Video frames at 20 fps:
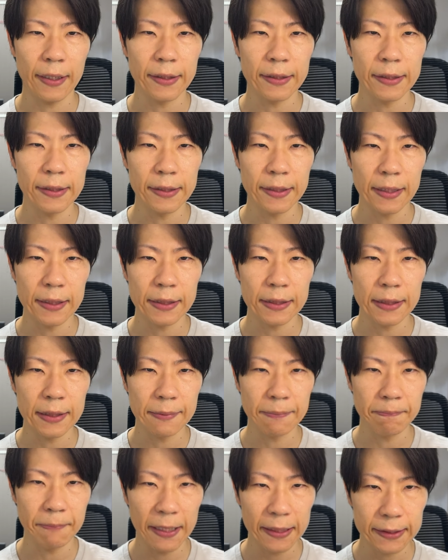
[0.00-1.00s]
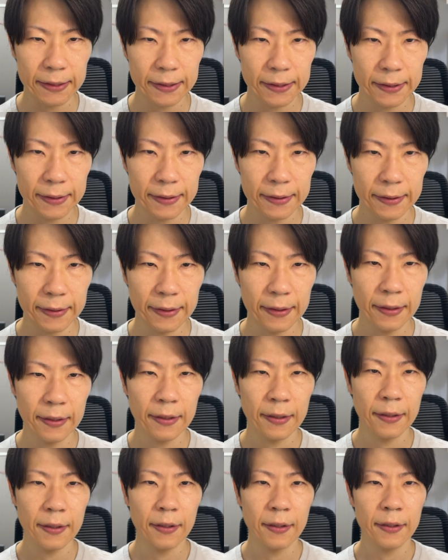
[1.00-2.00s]
いいたします。
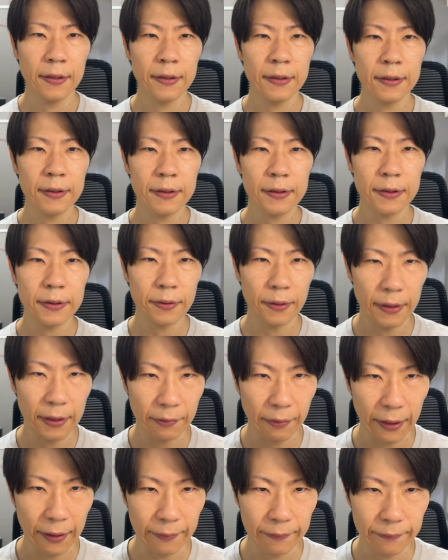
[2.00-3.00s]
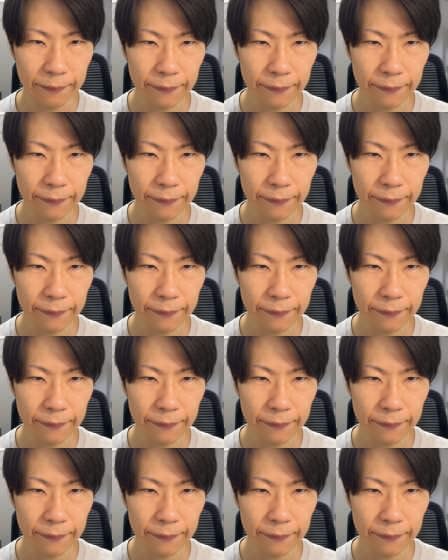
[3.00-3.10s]
それでは。